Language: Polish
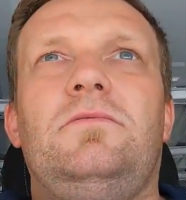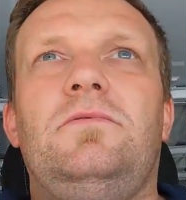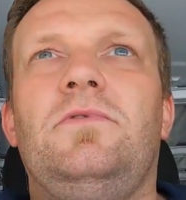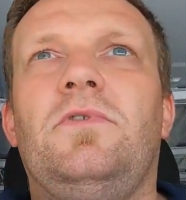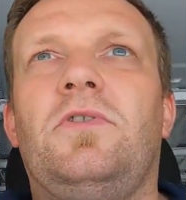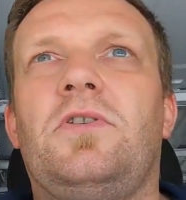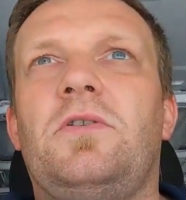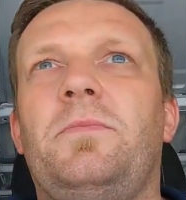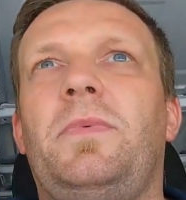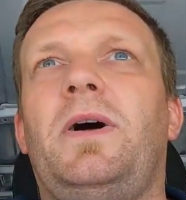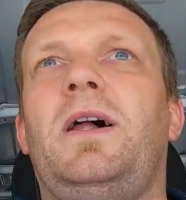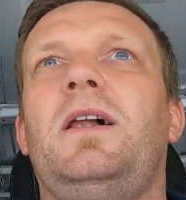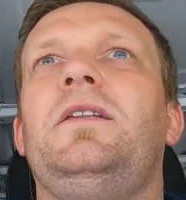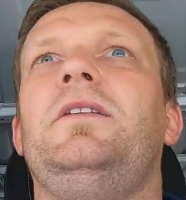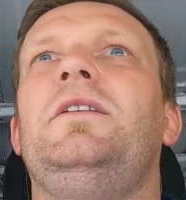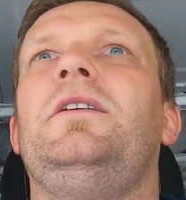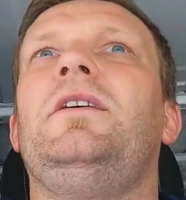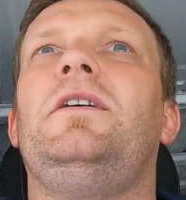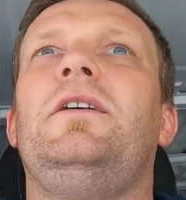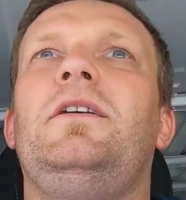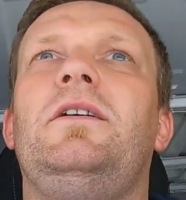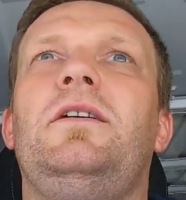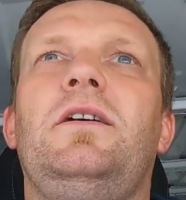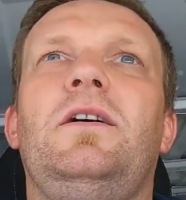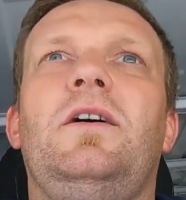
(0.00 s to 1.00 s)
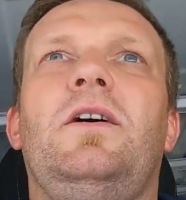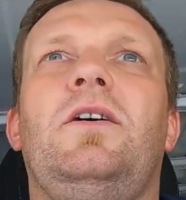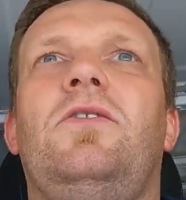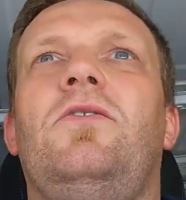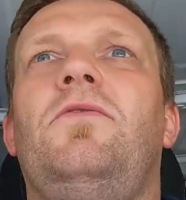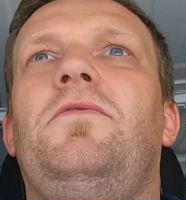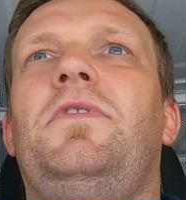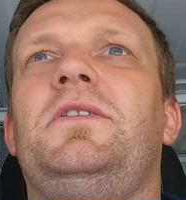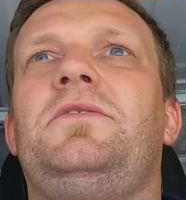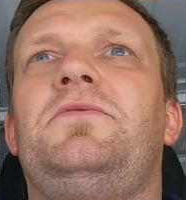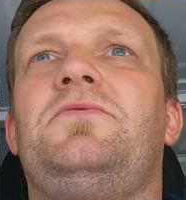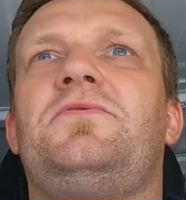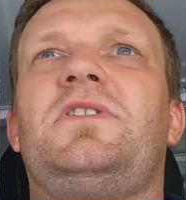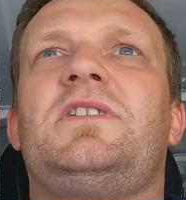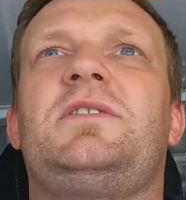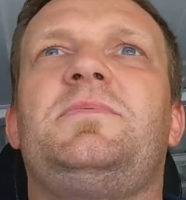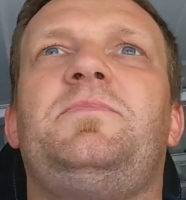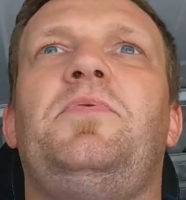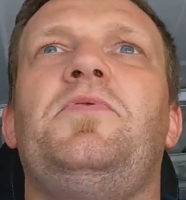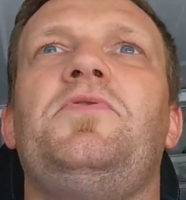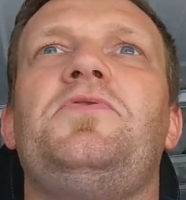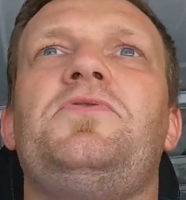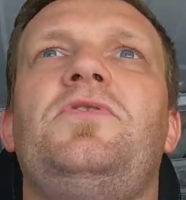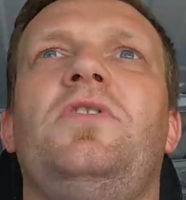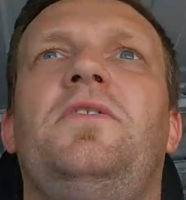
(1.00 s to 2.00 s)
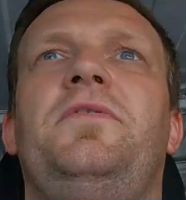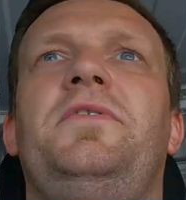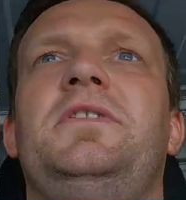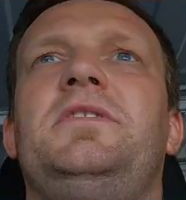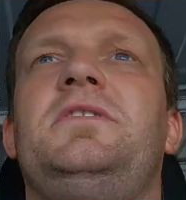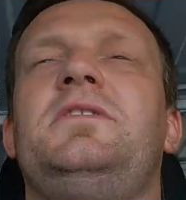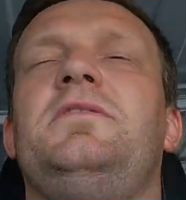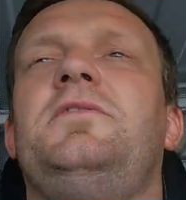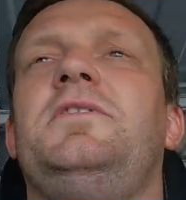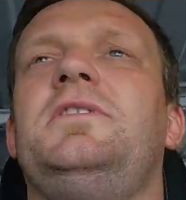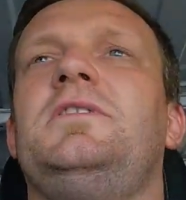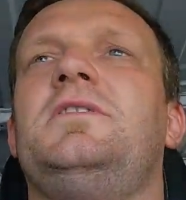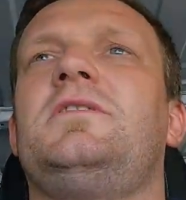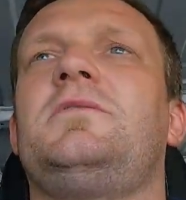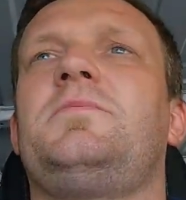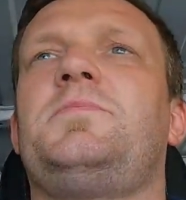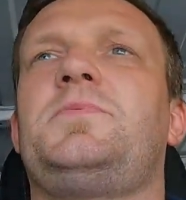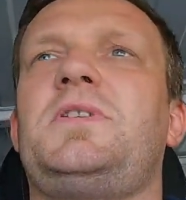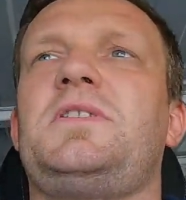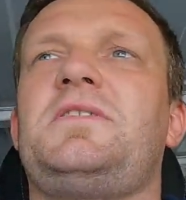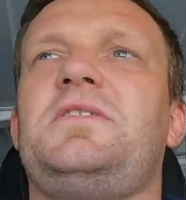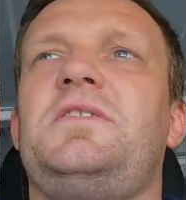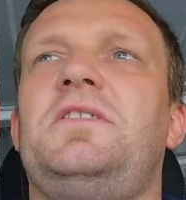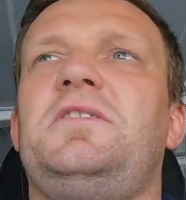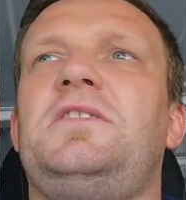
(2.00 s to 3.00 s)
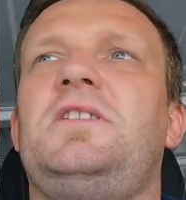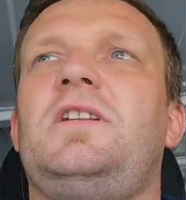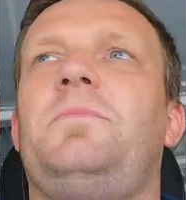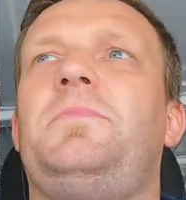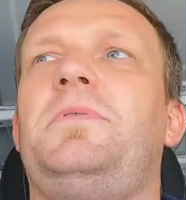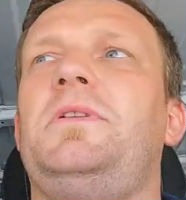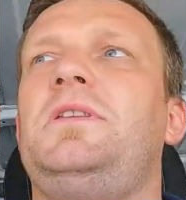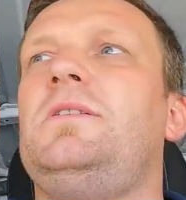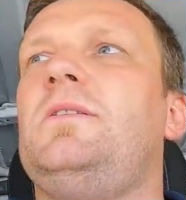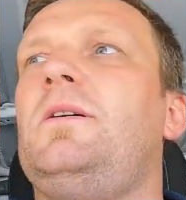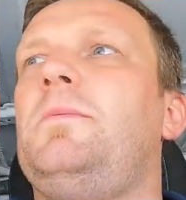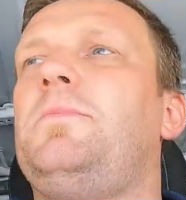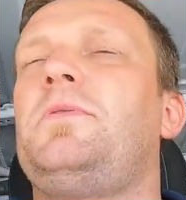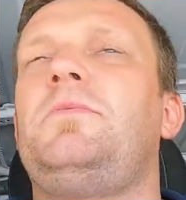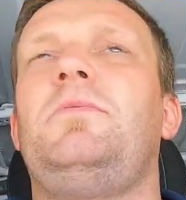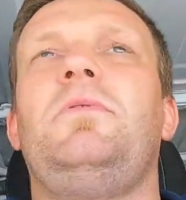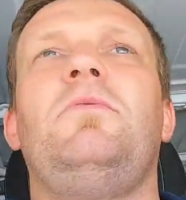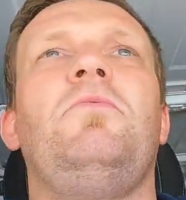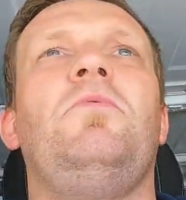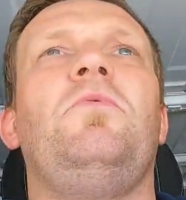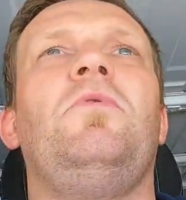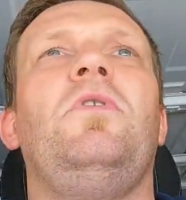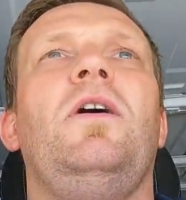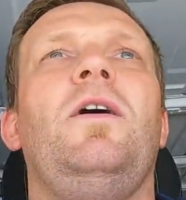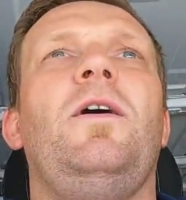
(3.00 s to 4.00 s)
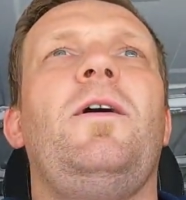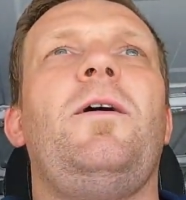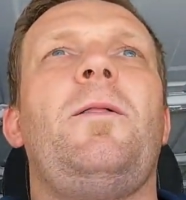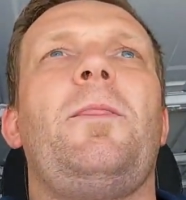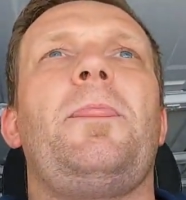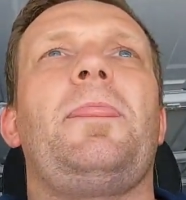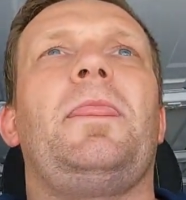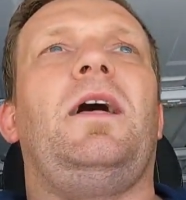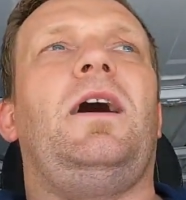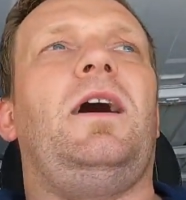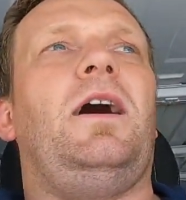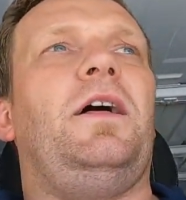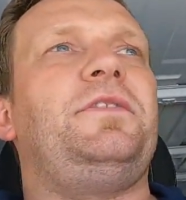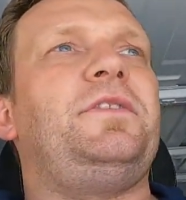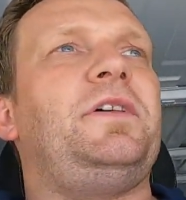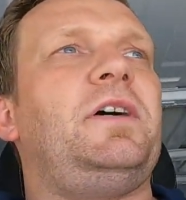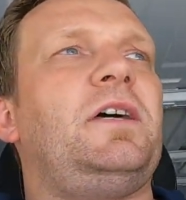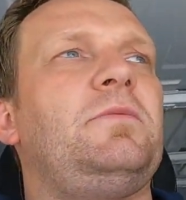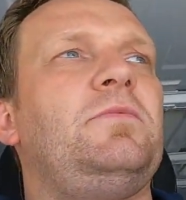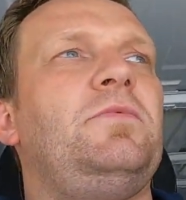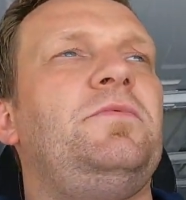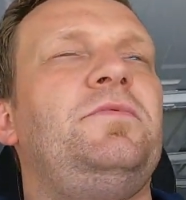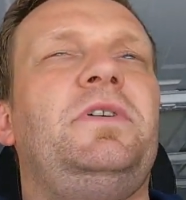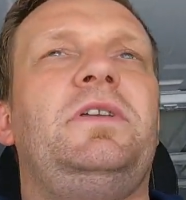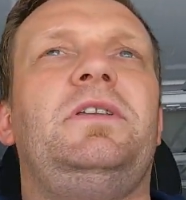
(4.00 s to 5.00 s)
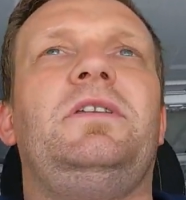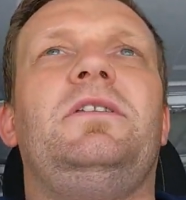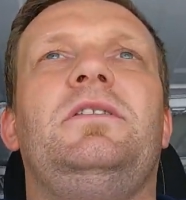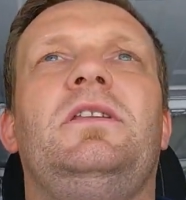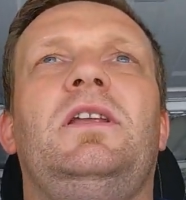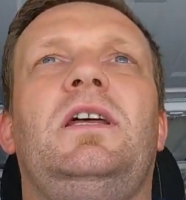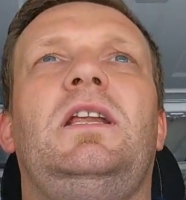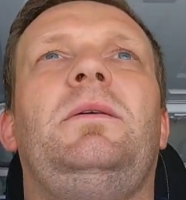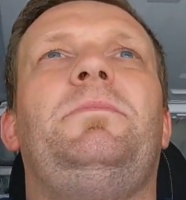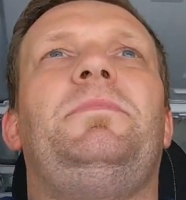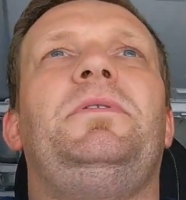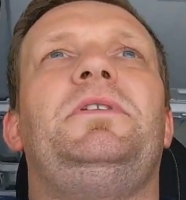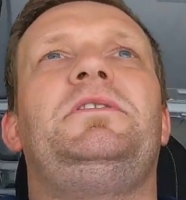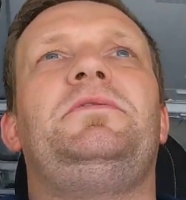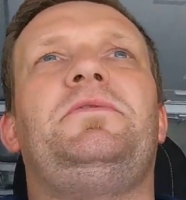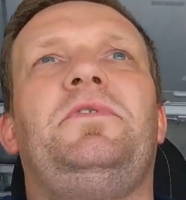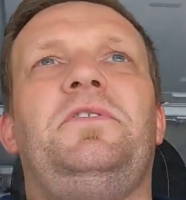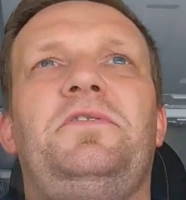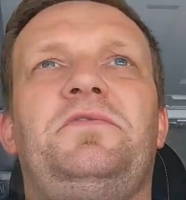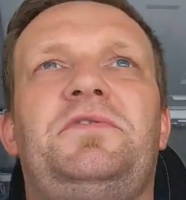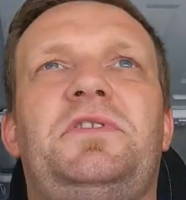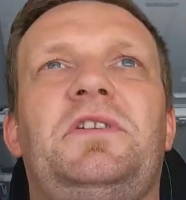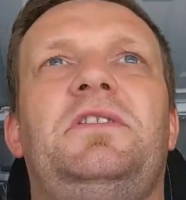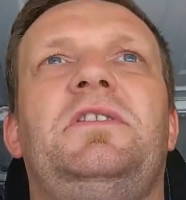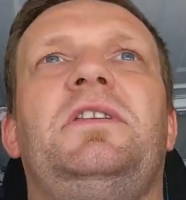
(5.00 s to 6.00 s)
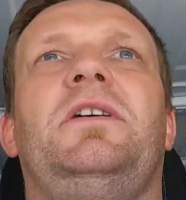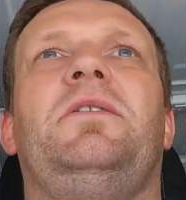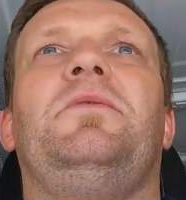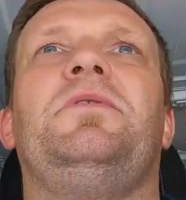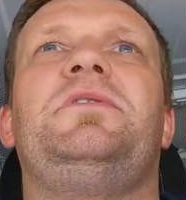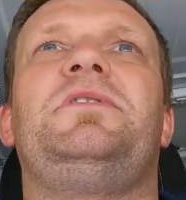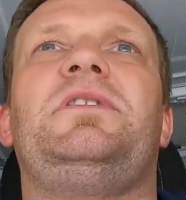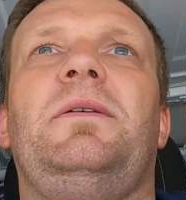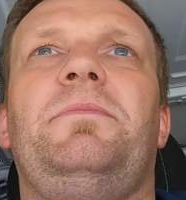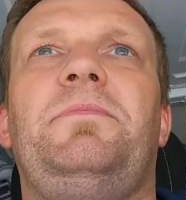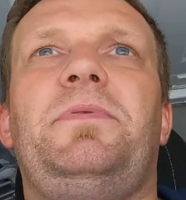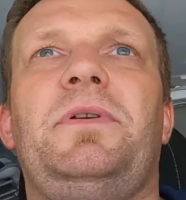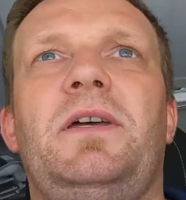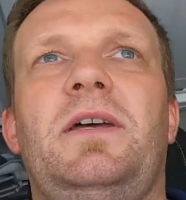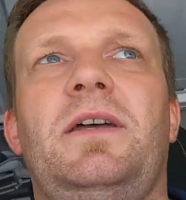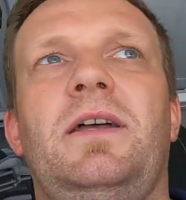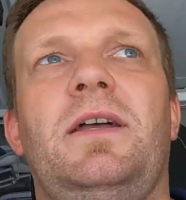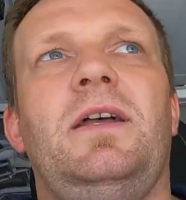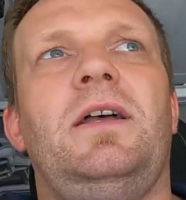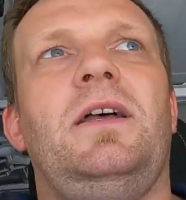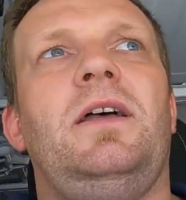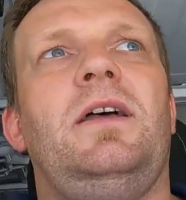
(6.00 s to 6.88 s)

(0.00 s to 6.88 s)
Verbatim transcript: normalnie, u Was już jest późno, więc, więc przez ten sierpień nie ma problemu, a tak jak mówię, najlepiej dzwonić wtedy na Whatsappie,